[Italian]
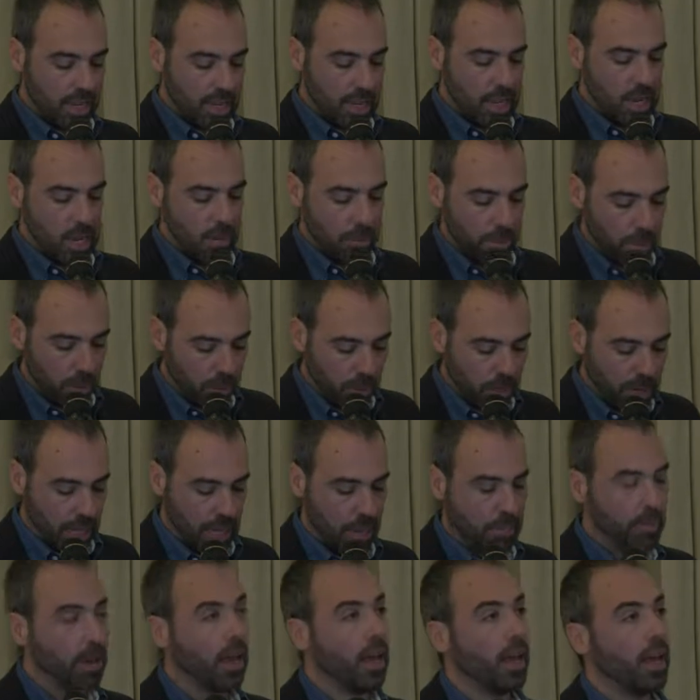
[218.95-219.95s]
Il
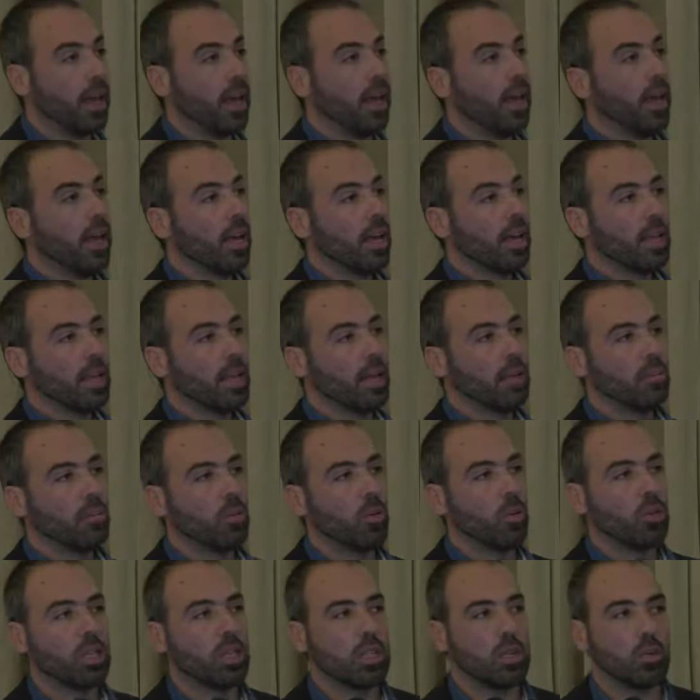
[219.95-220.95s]
problema è che
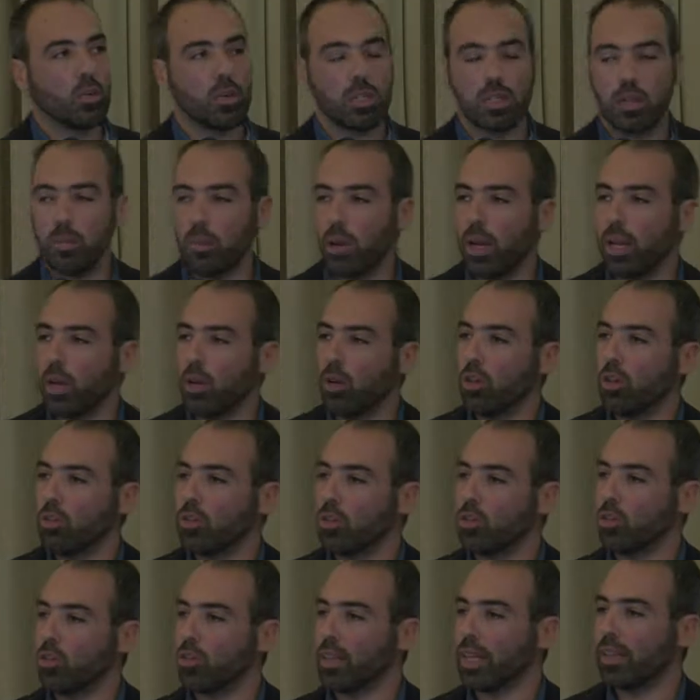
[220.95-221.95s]
molte di queste molecole
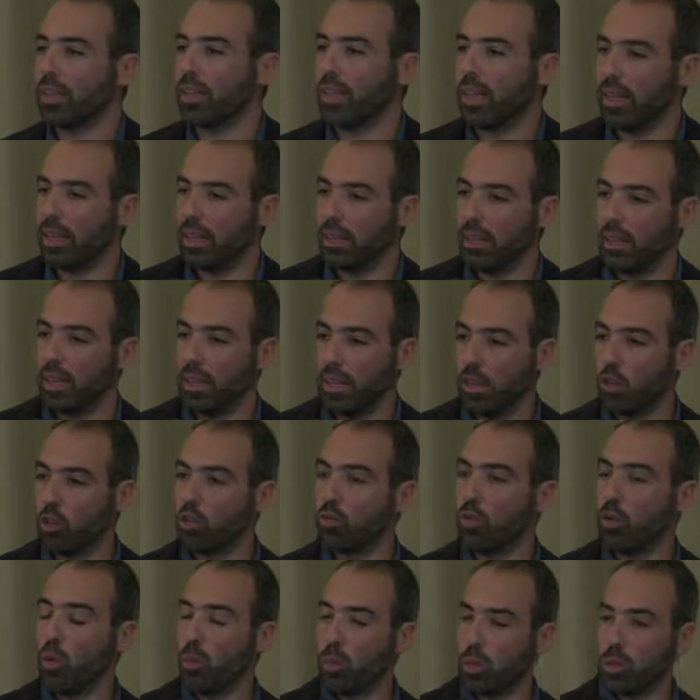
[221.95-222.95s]
sono state, lo
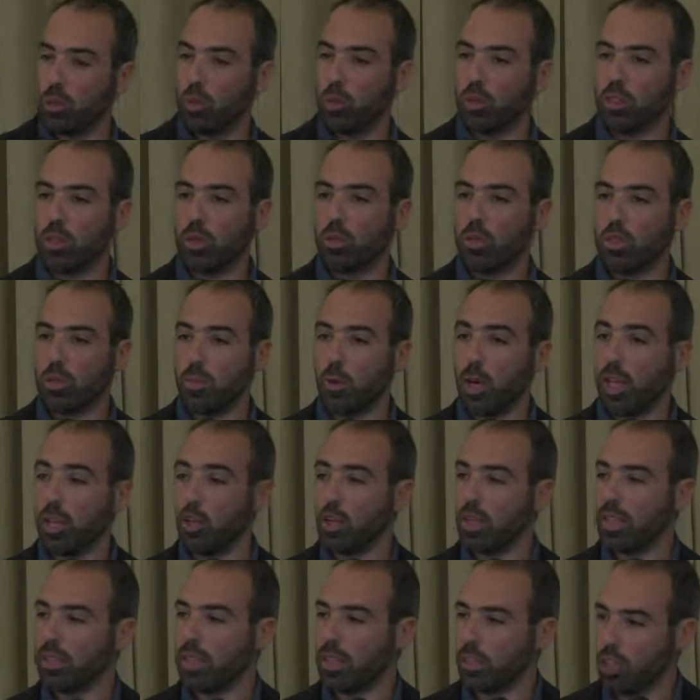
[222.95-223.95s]
sviluppo di molte di queste
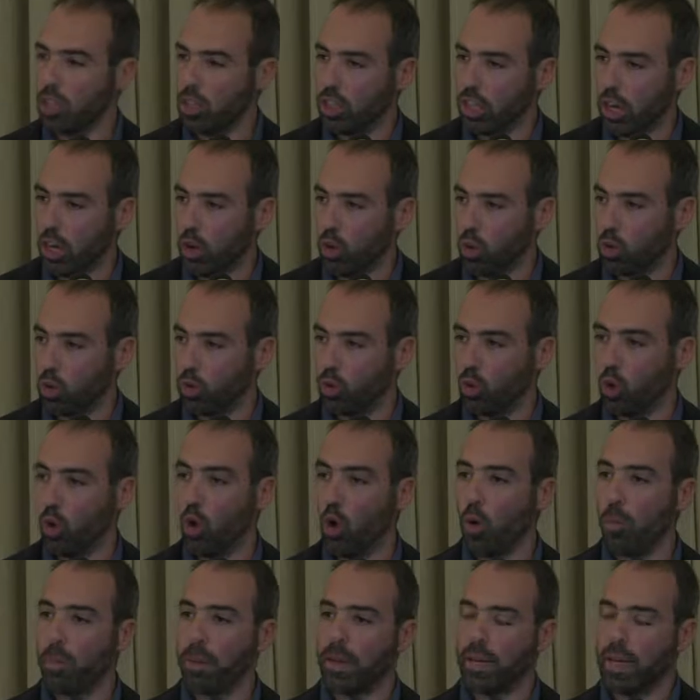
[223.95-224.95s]
molecole è stato interrotto
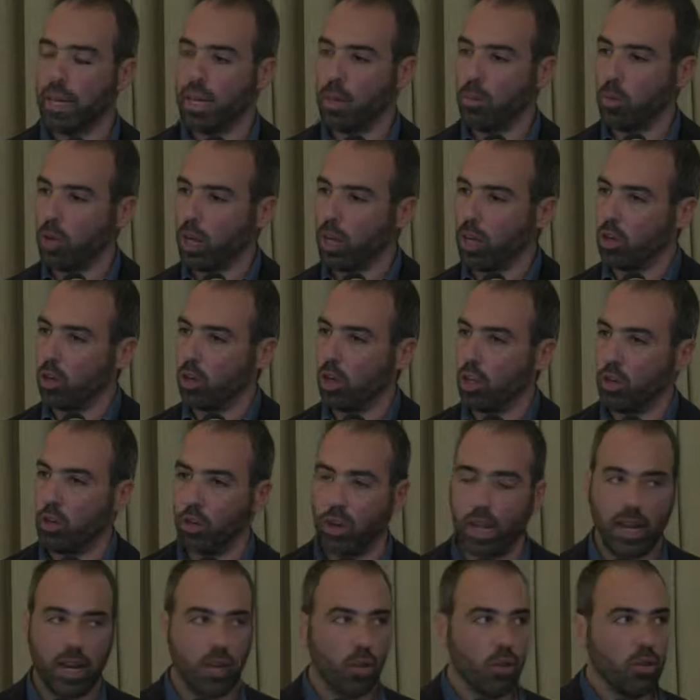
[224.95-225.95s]
o perché le molecole
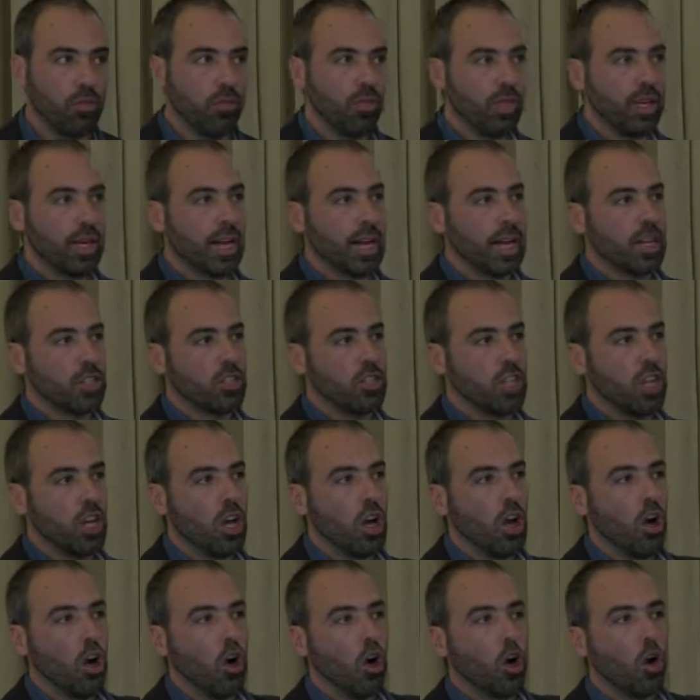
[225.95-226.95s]
non erano efficaci
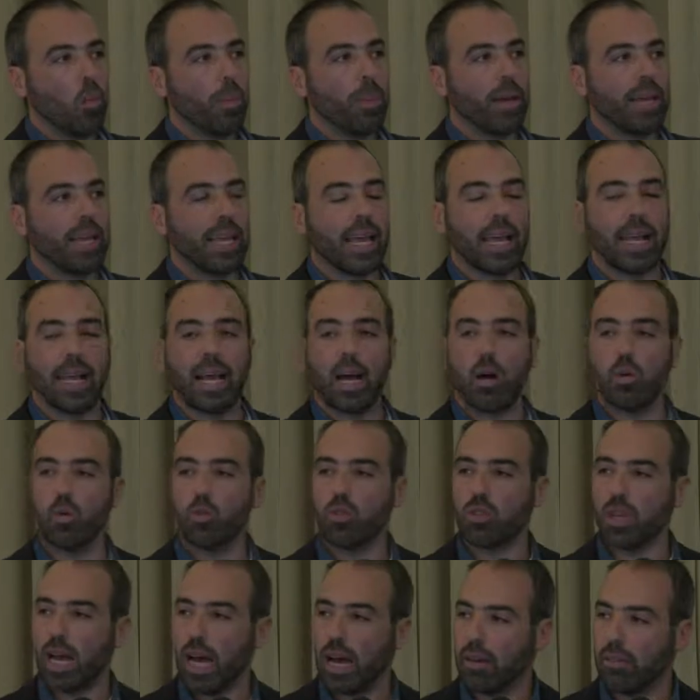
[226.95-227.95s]
o perché
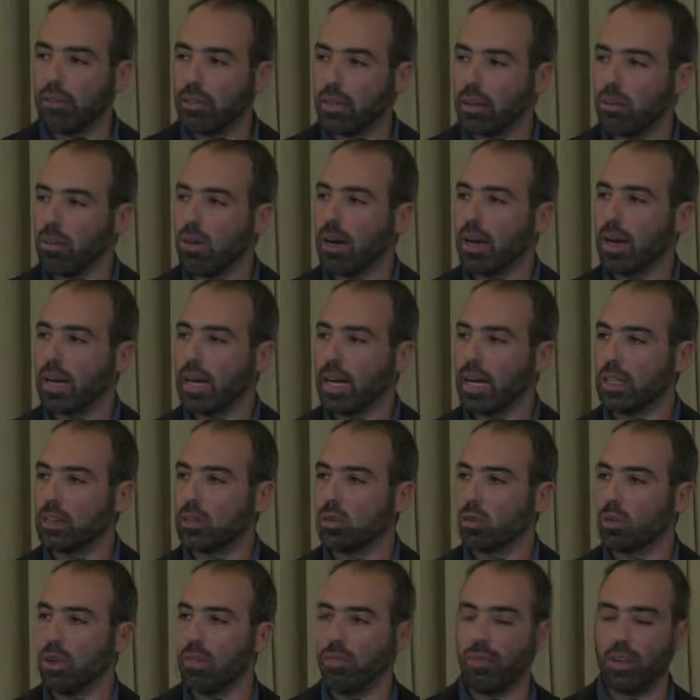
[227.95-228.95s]
causavano
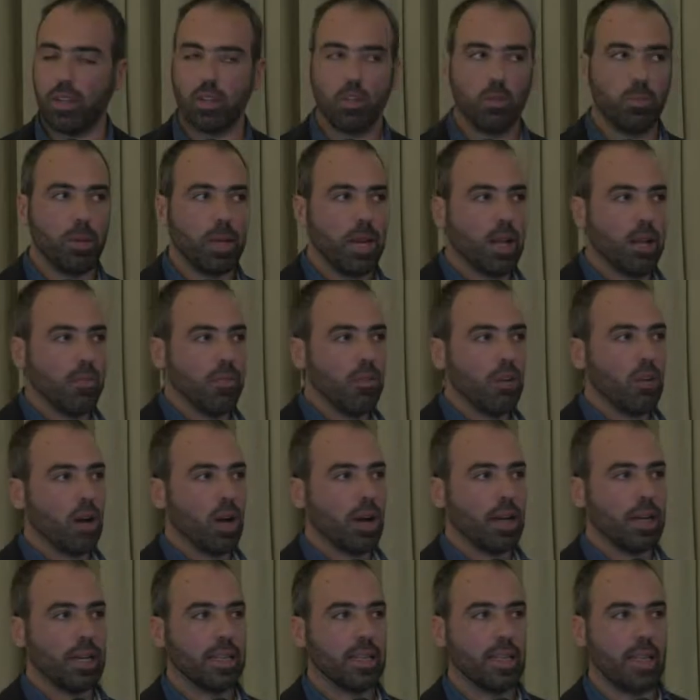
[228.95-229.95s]
accanto a un effetto benefico
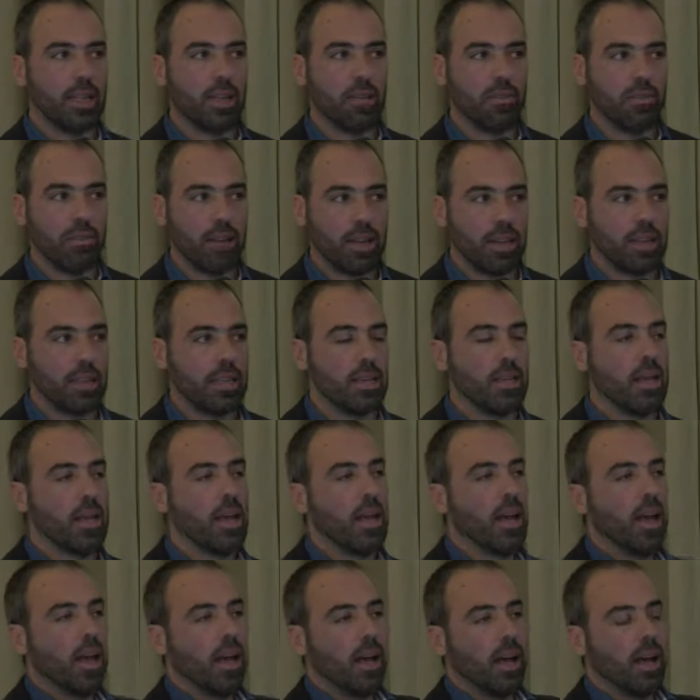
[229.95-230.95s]
anche degli effetti,
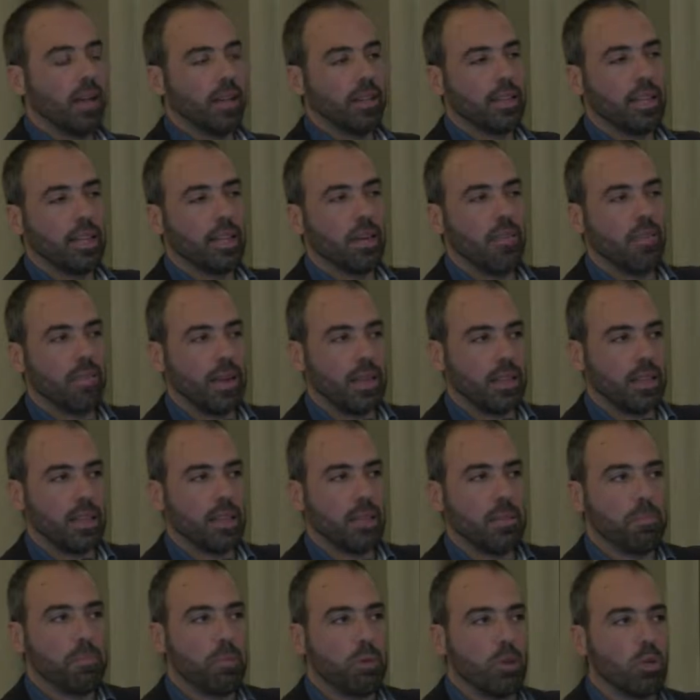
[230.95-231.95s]
eh, degli
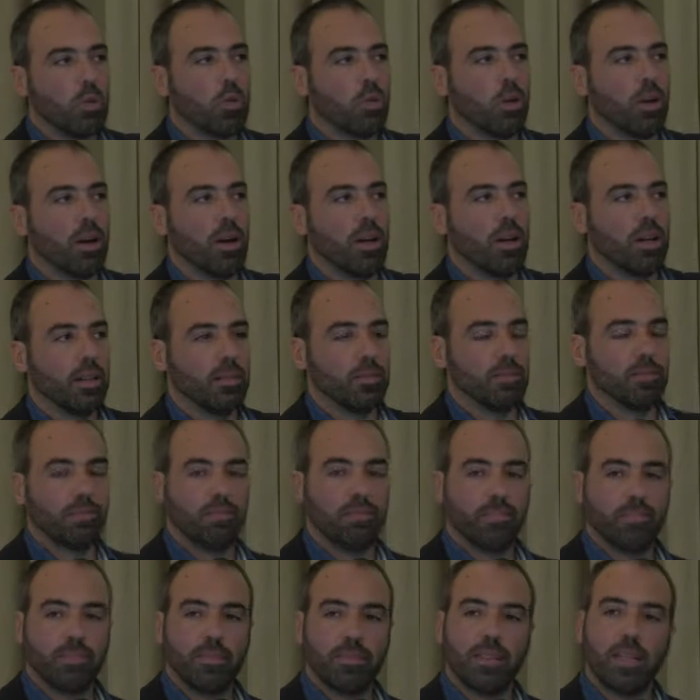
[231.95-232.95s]
effetti, più,
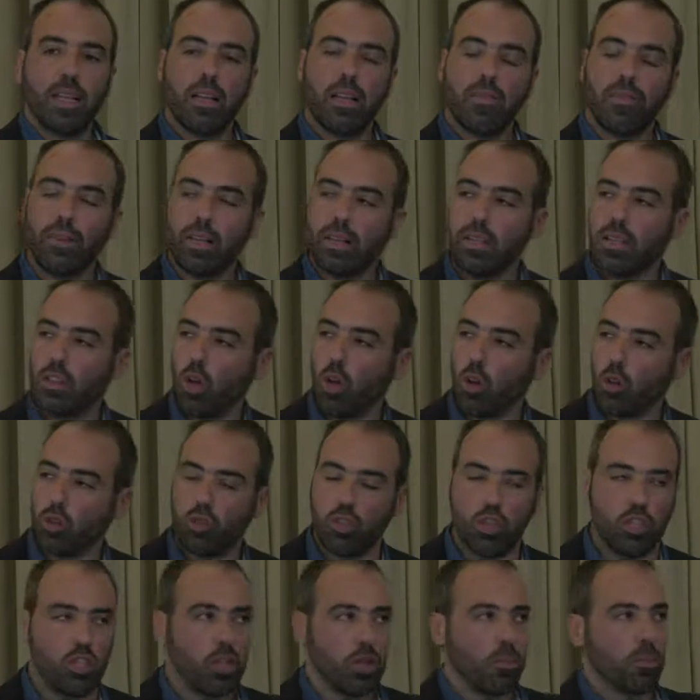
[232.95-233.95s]
ehm, degli effetti
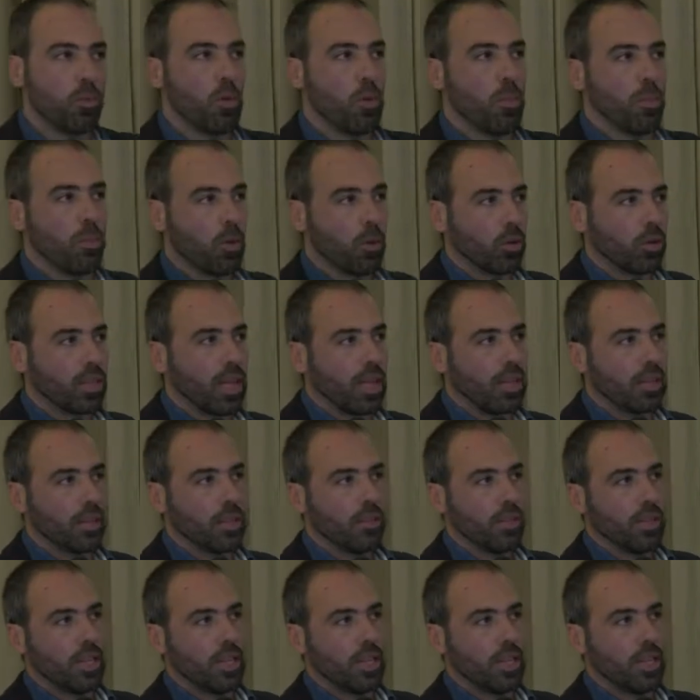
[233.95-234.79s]
tossici più importanti.